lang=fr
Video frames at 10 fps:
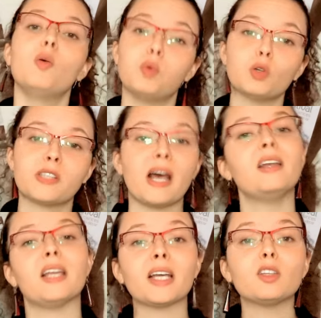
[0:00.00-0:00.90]
Pour ça,
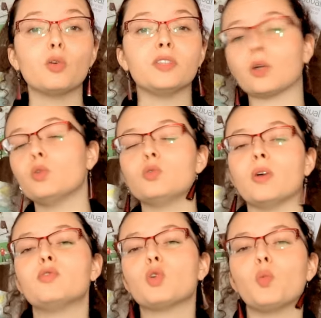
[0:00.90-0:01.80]
les rétrovirus
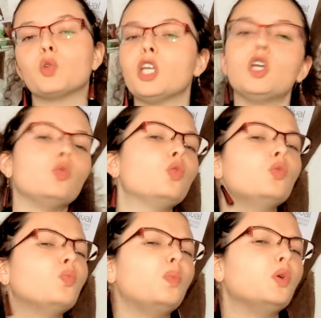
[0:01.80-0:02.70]
doivent surmonter
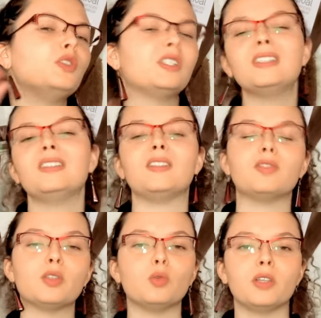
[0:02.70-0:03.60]
une petite
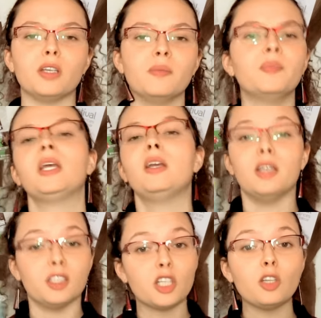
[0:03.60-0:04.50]
difficulté.
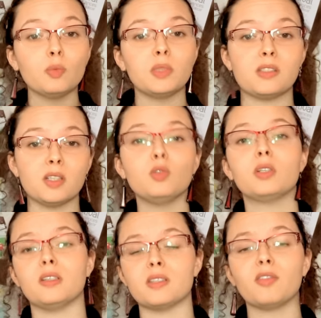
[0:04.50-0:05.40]
Les génomes des cellules
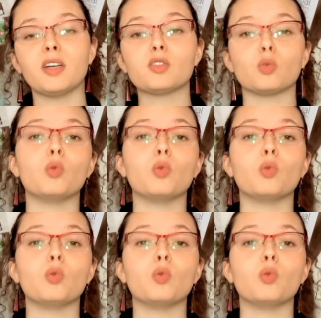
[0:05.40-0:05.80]
qu'ils infectent sont